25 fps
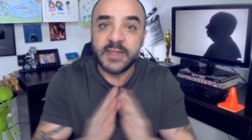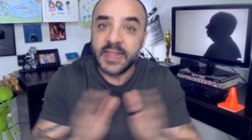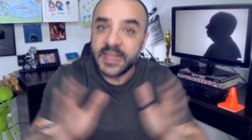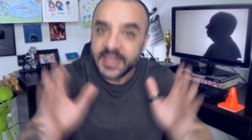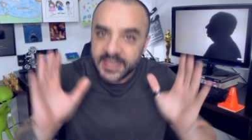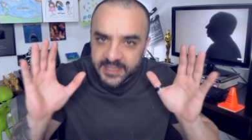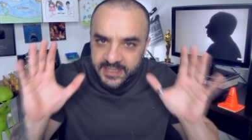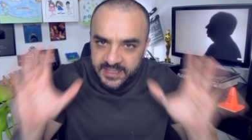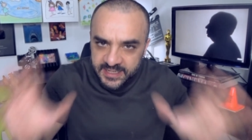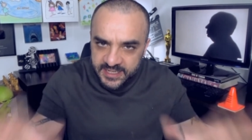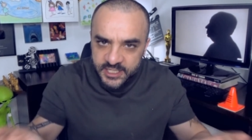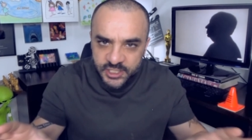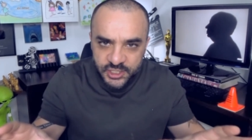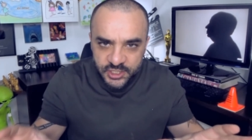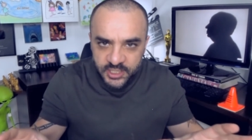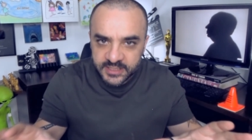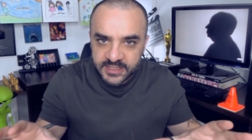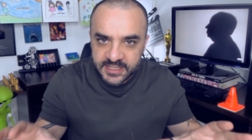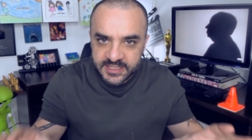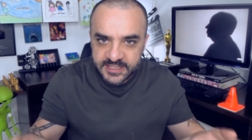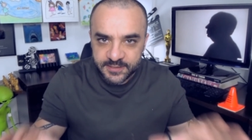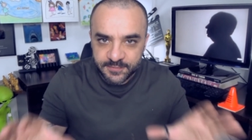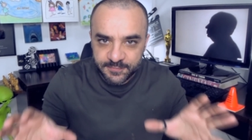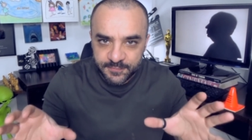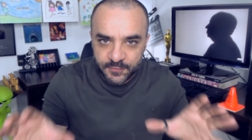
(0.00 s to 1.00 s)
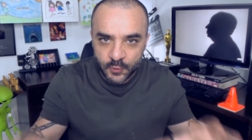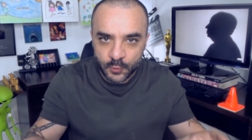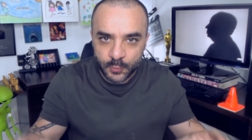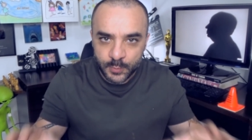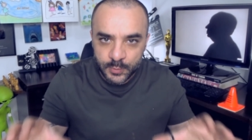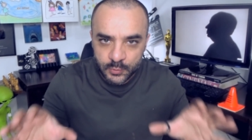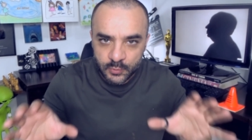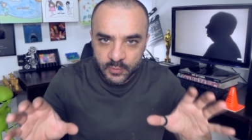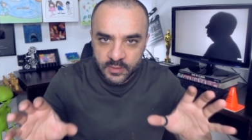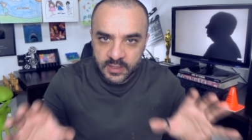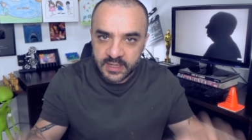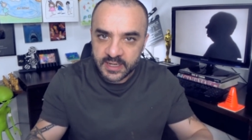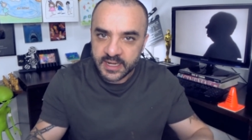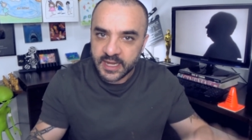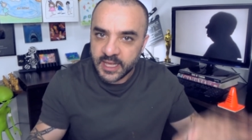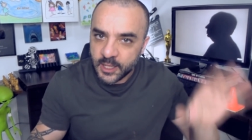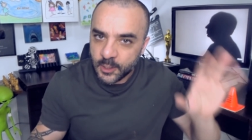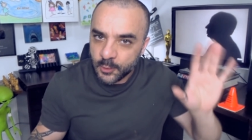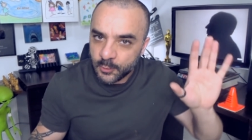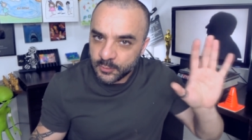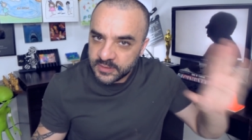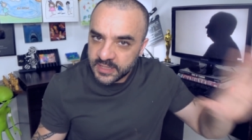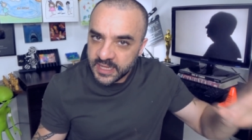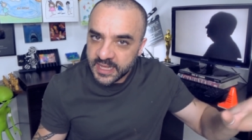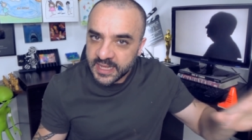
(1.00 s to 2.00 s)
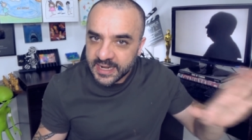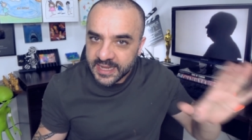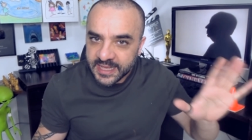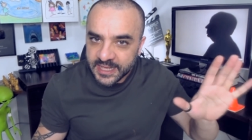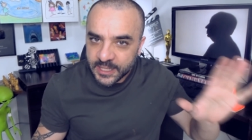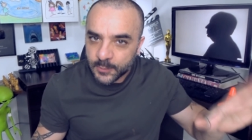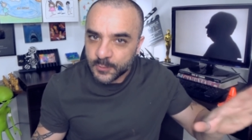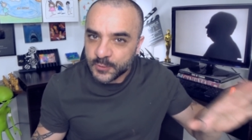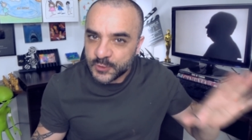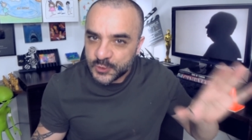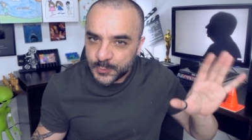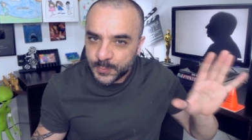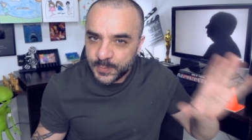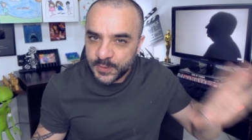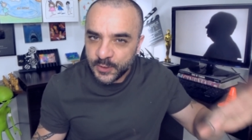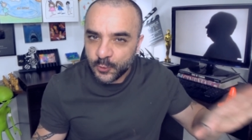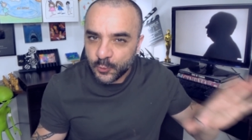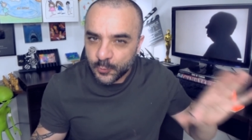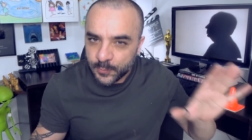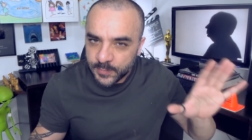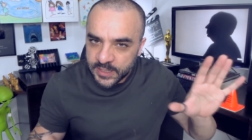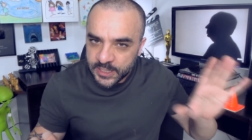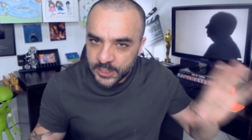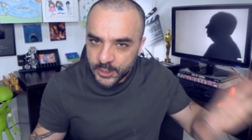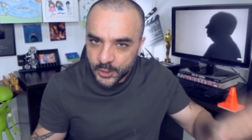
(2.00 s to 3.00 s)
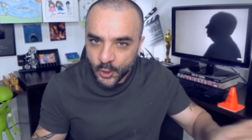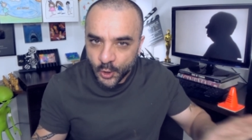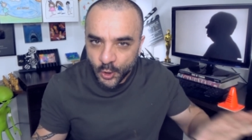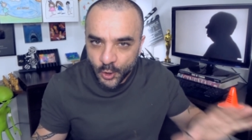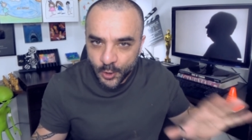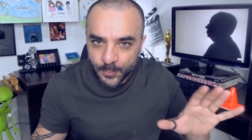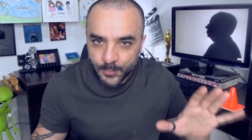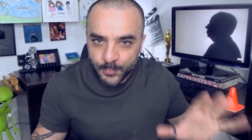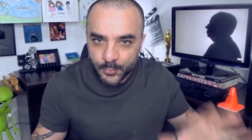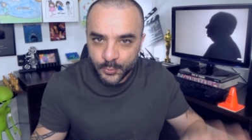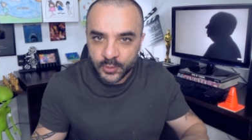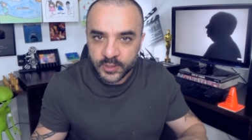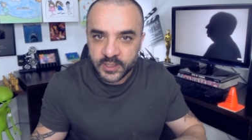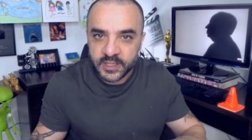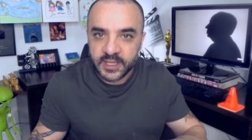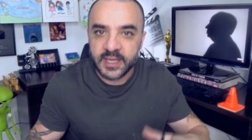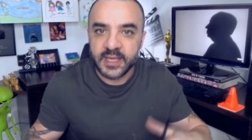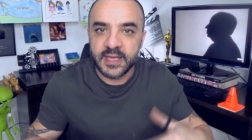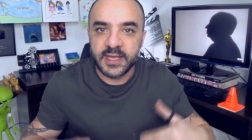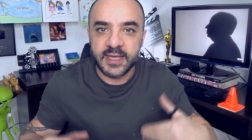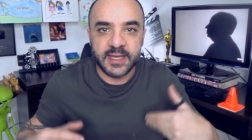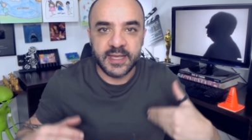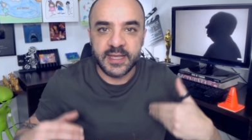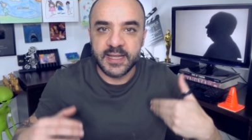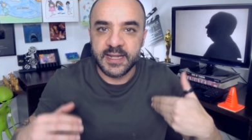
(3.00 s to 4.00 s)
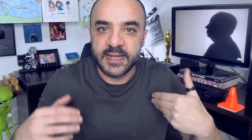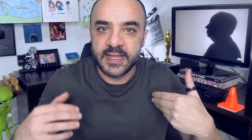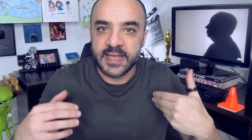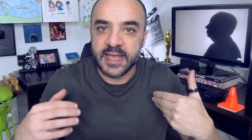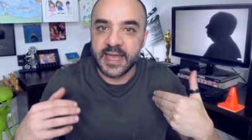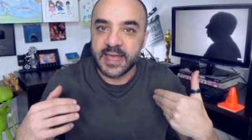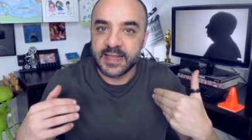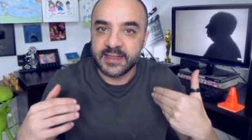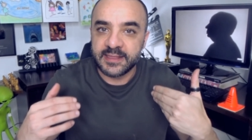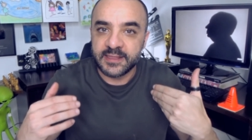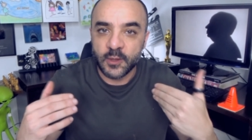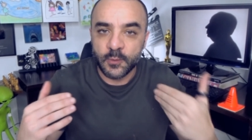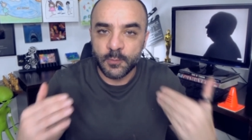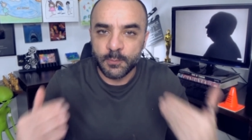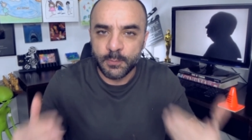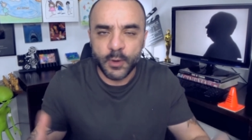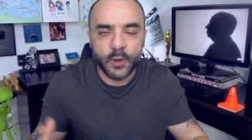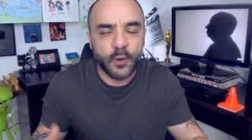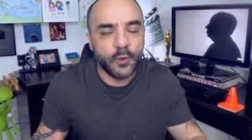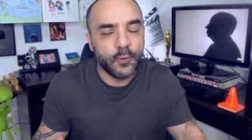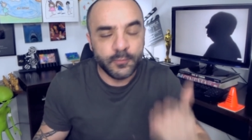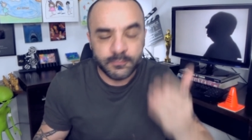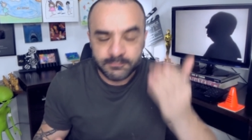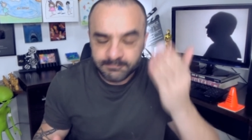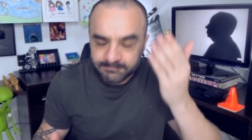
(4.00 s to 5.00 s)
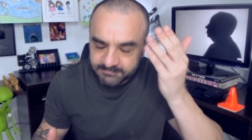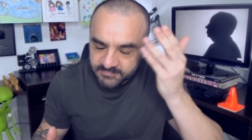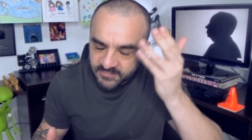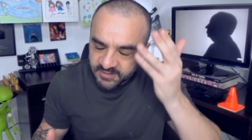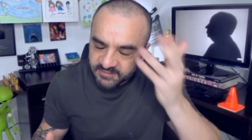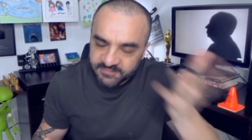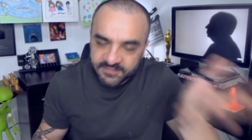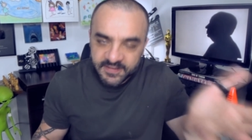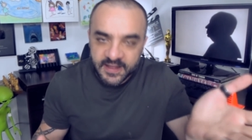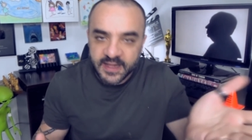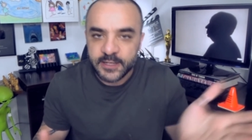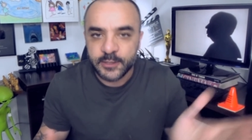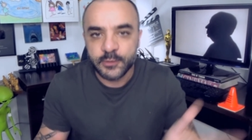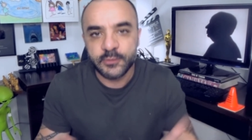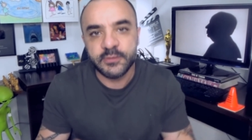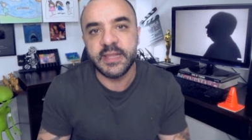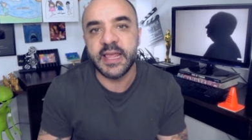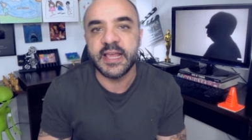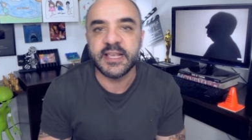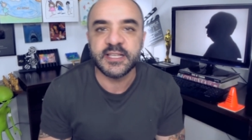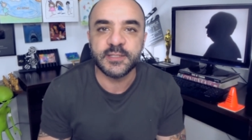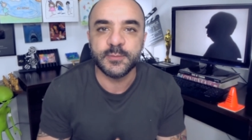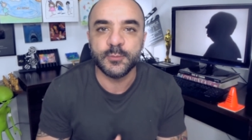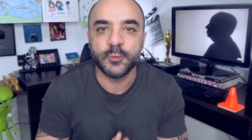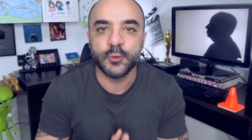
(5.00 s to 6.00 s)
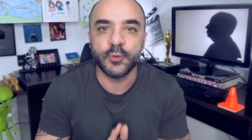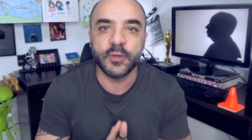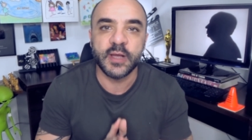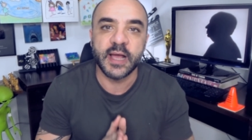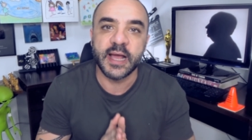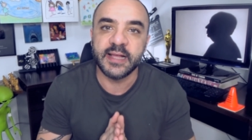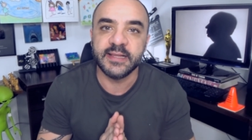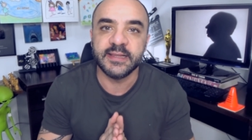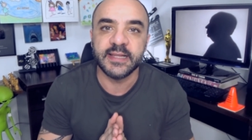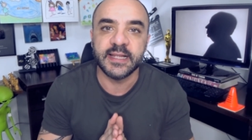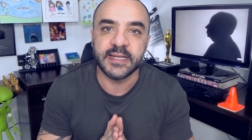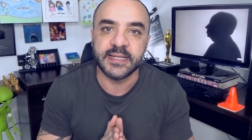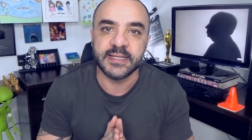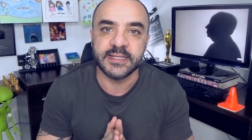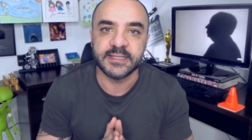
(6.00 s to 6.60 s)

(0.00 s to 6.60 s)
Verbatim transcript: Tem crítica desse filme no canal, nela eu explico melhor porque ele é tão bom, vale o décimo lugar na